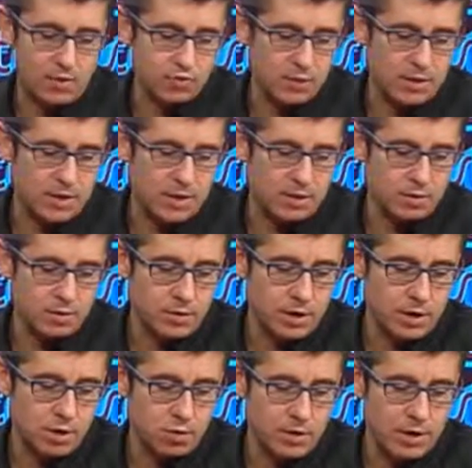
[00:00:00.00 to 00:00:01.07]
2014
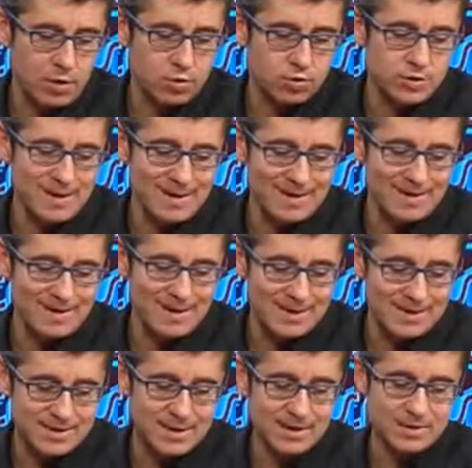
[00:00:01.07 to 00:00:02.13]
que rondan los
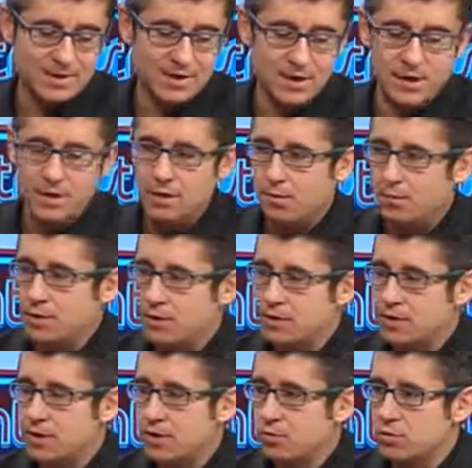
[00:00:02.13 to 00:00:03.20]
36
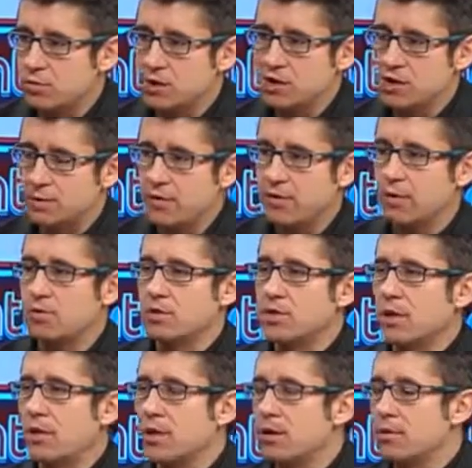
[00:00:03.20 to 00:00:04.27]
millones de euros. que se va a hacer con
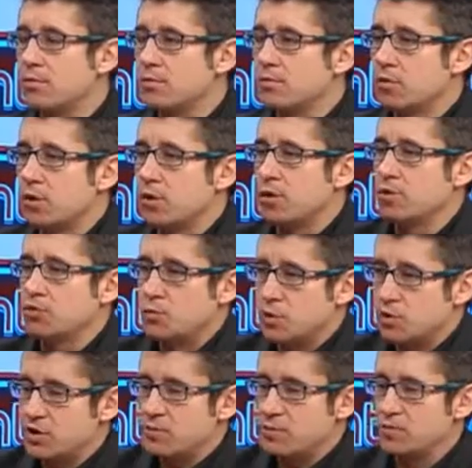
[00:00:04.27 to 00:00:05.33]
ese dinero durante los
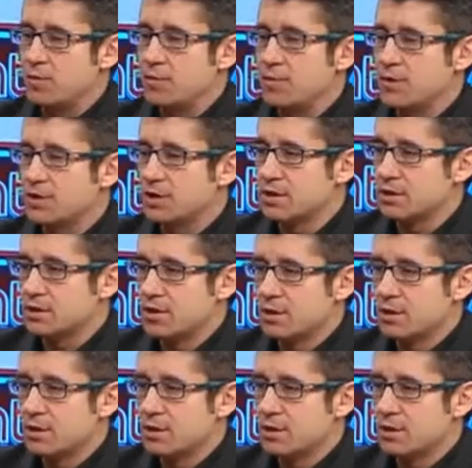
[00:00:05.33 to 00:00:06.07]
próximos 12 meses?